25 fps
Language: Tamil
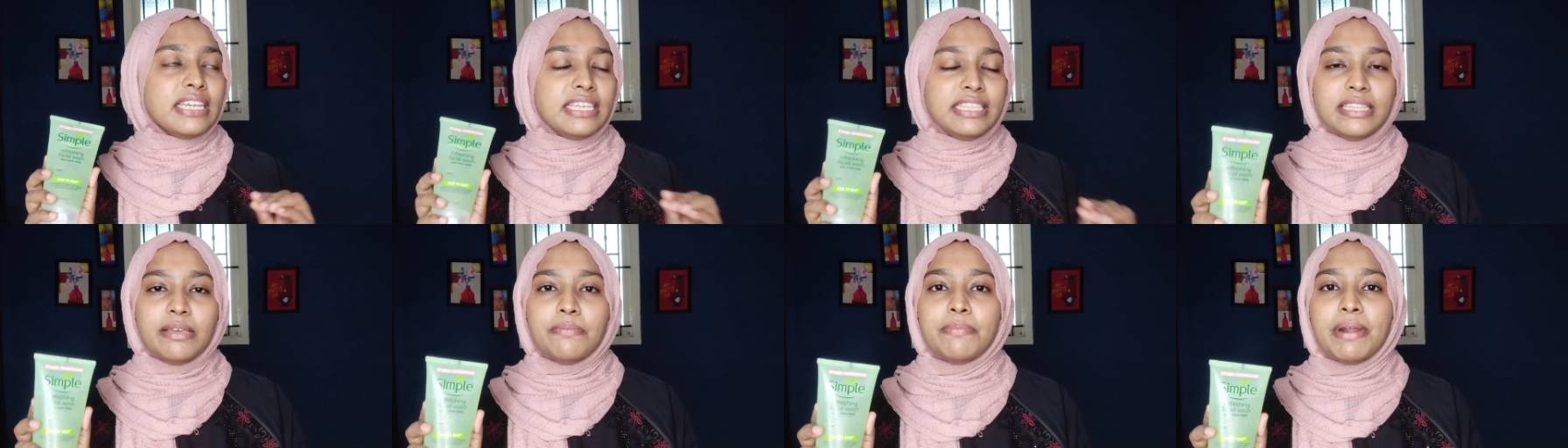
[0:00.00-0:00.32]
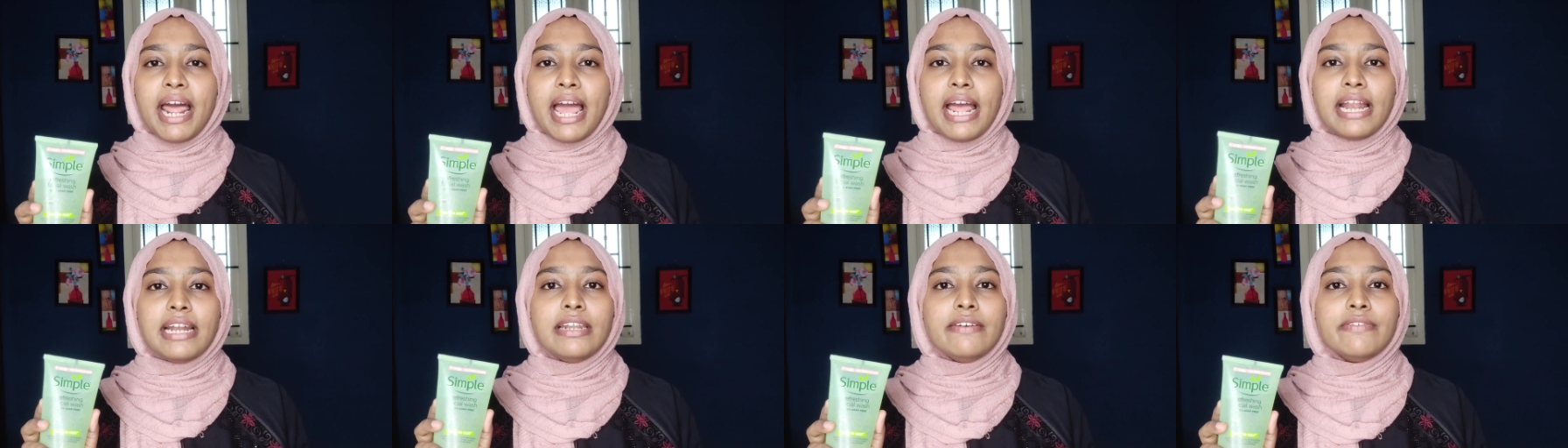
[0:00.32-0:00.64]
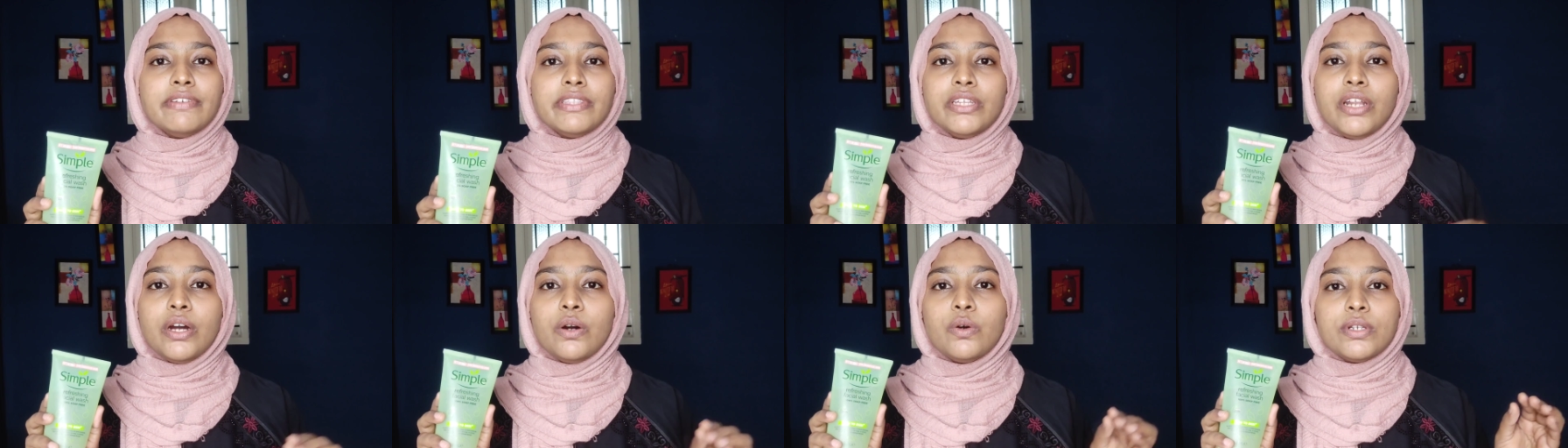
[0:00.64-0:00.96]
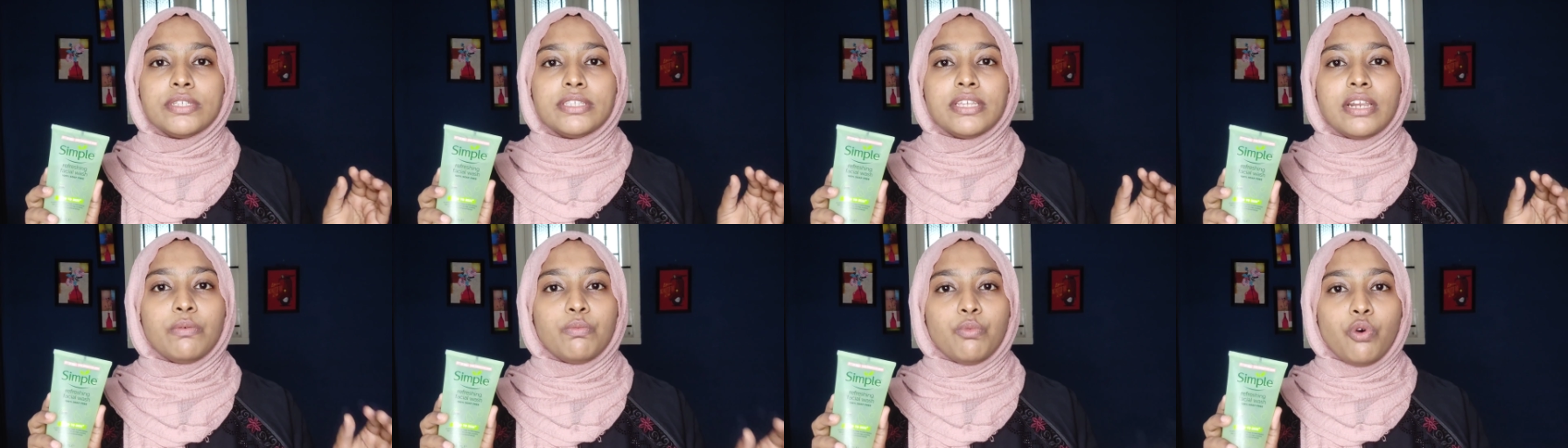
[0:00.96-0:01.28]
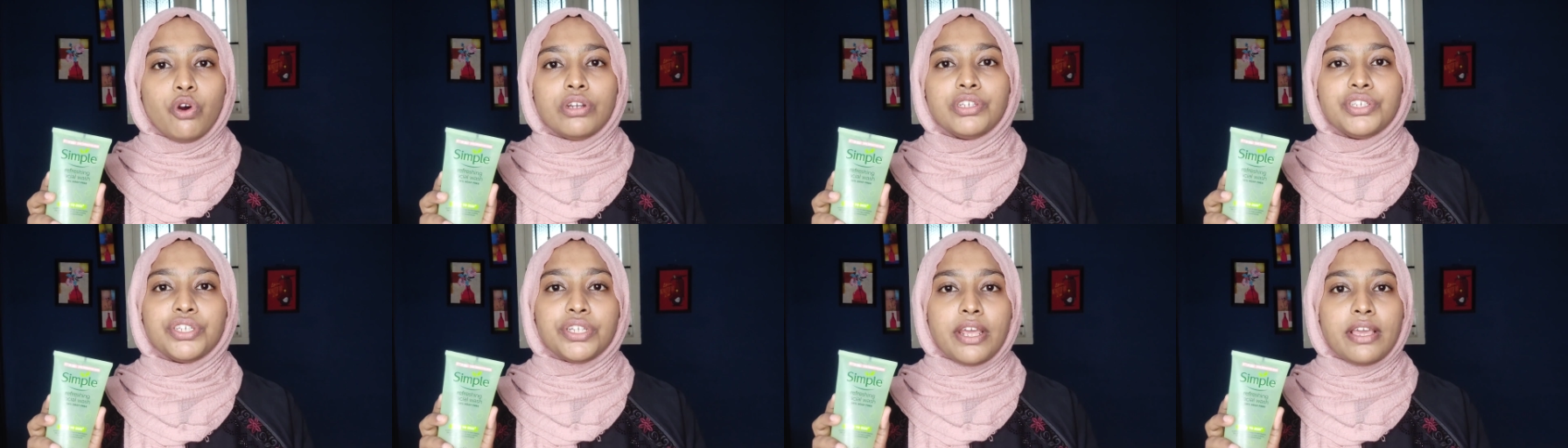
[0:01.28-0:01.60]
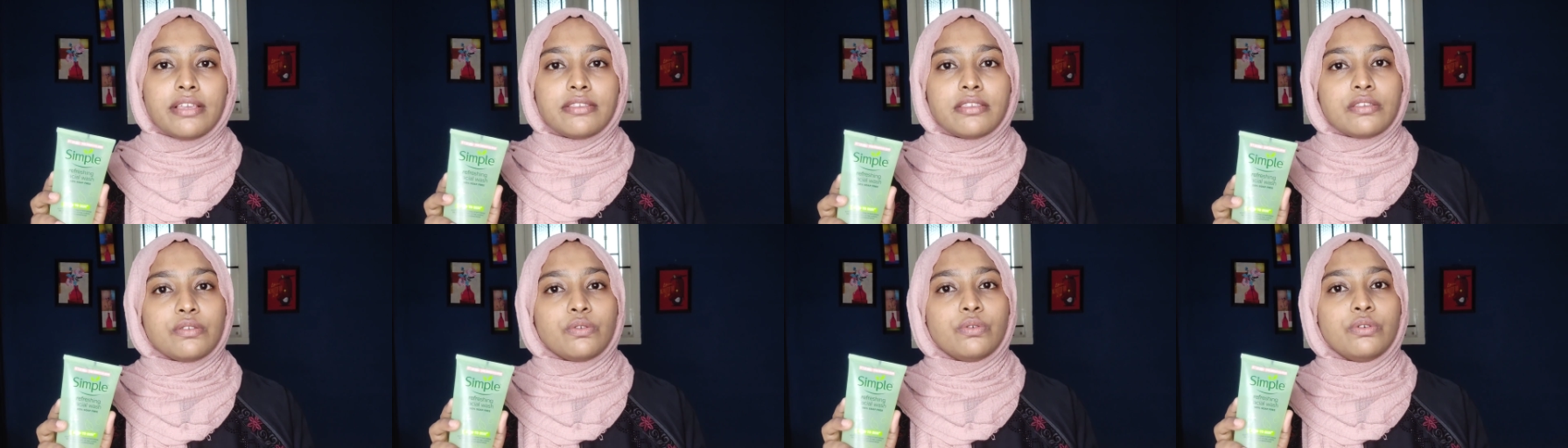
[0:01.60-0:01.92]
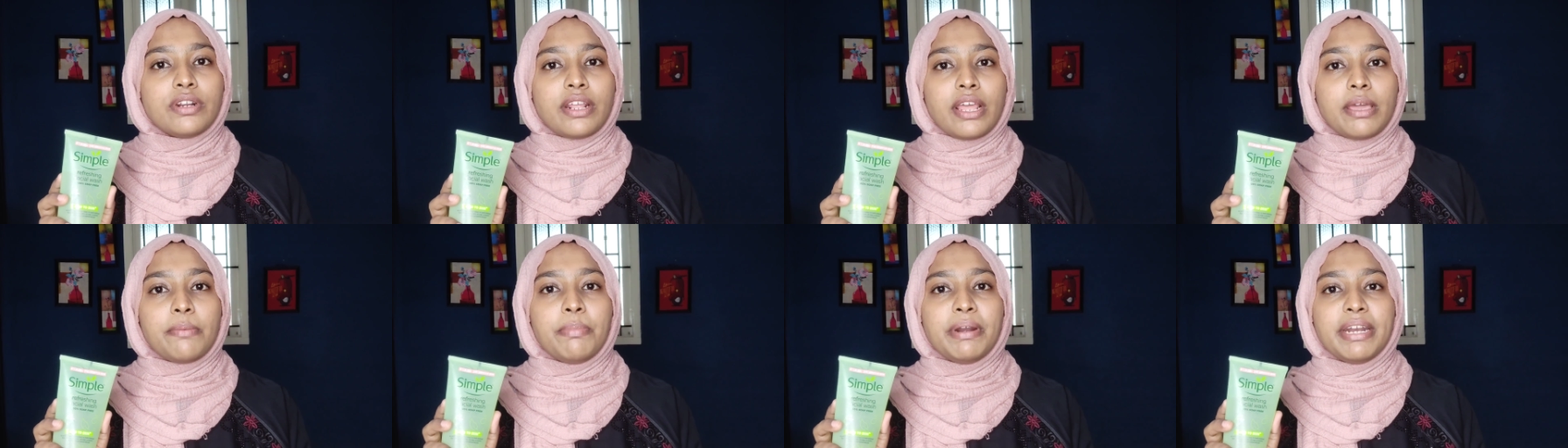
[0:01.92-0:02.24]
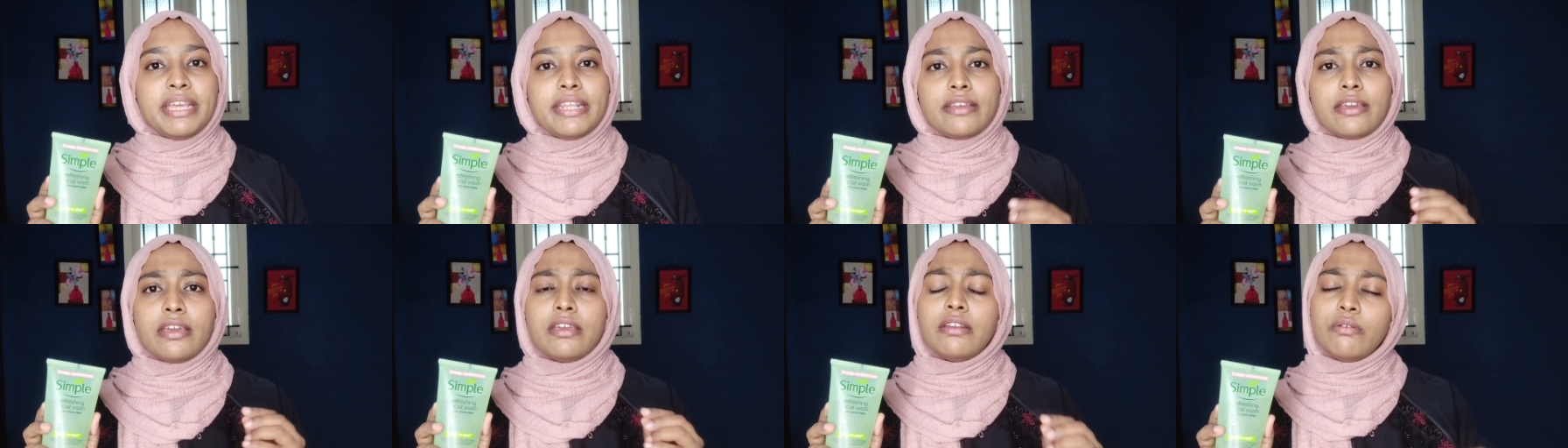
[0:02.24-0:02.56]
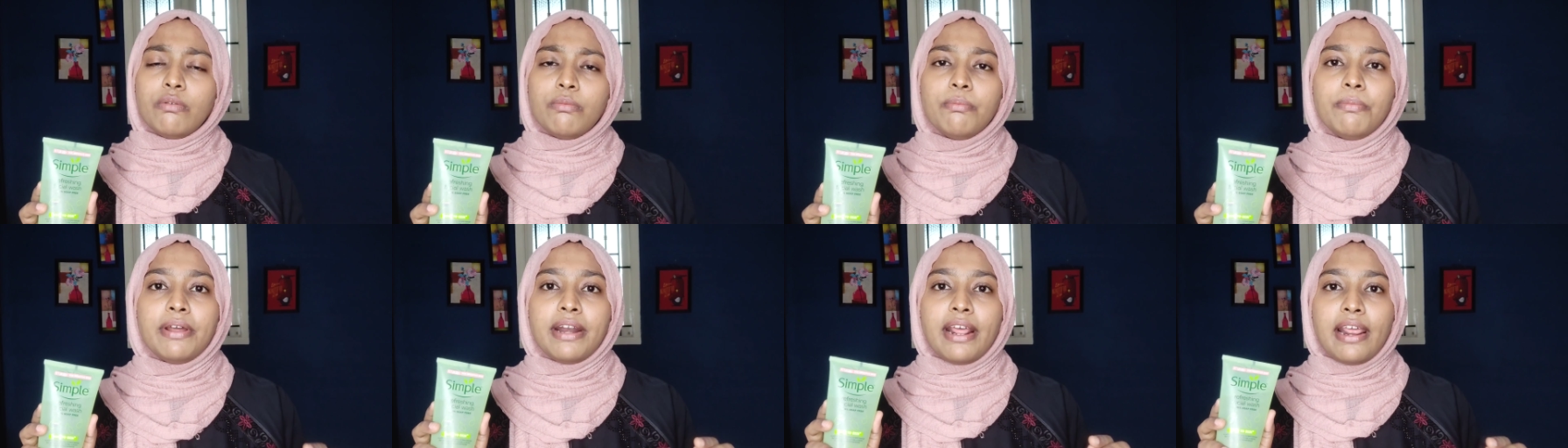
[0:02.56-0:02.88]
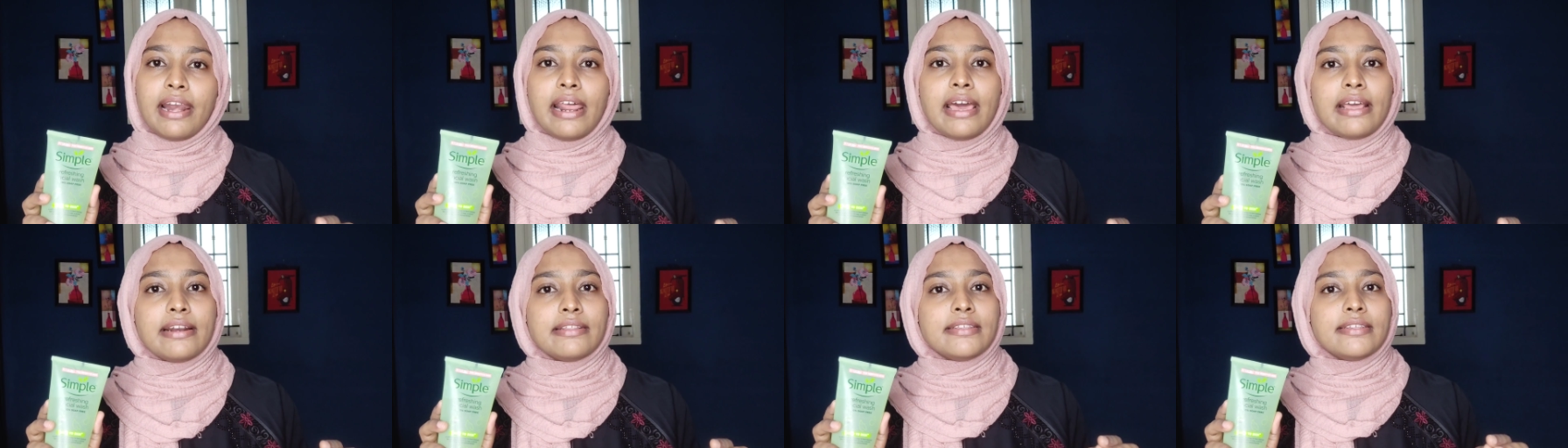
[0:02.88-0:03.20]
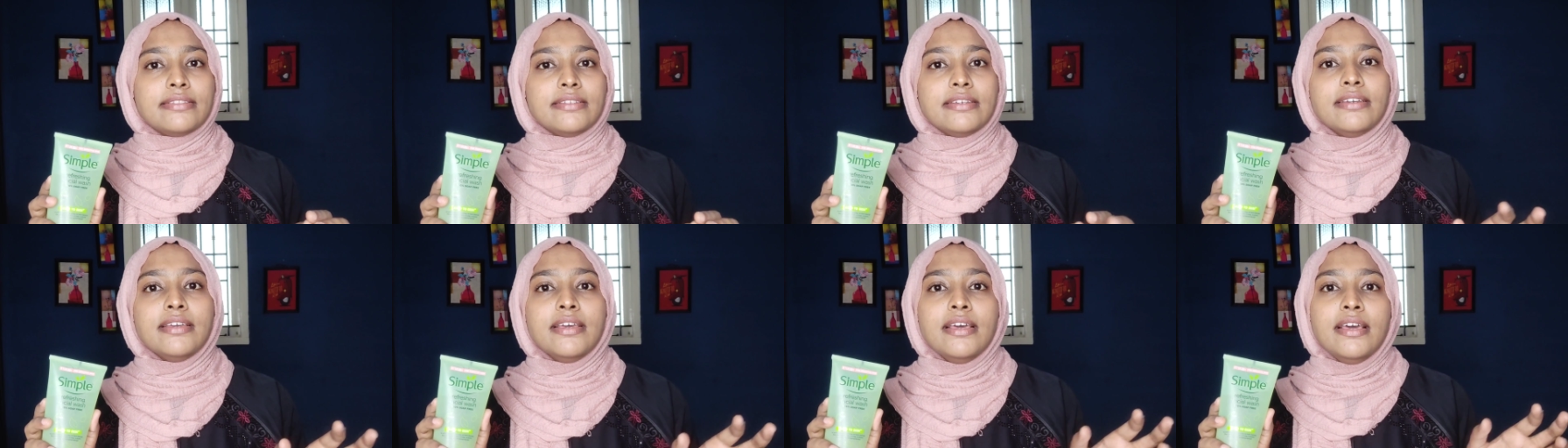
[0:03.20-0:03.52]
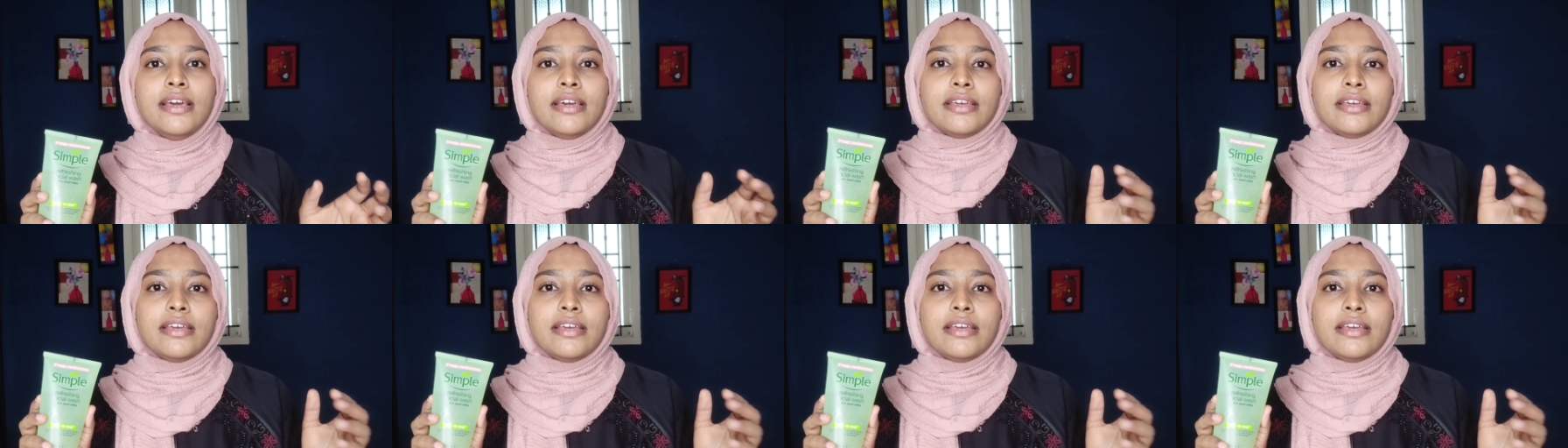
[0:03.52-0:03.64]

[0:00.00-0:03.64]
இந்த பிராண்டில் வந்து நான் ஒரு சில மாய்ஸ்சரைசர்ஸும் ட்ரை பண்ணியிருக்கேன் ரொம்ப நல்லா இருந்தது